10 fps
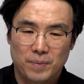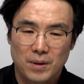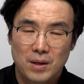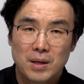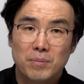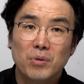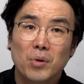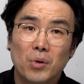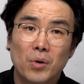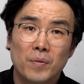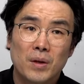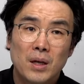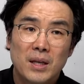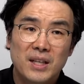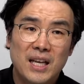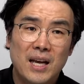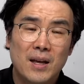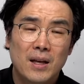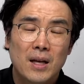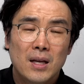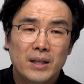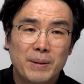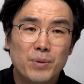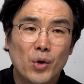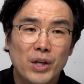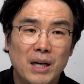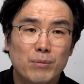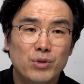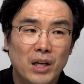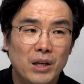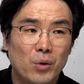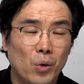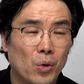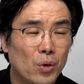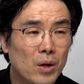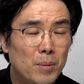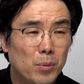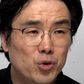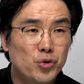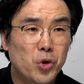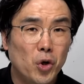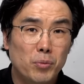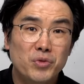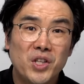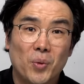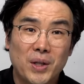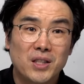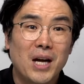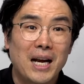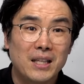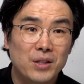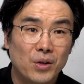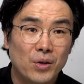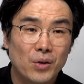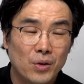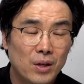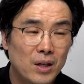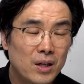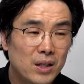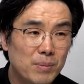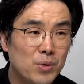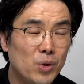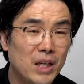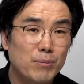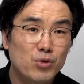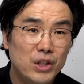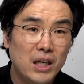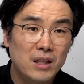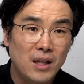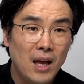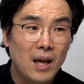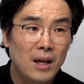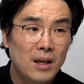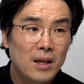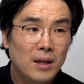물론 이게 김건희가 문제이고 뭐 윤석열은 문제가 없다 그거 아니죠. 김건희가 문제인데 그렇게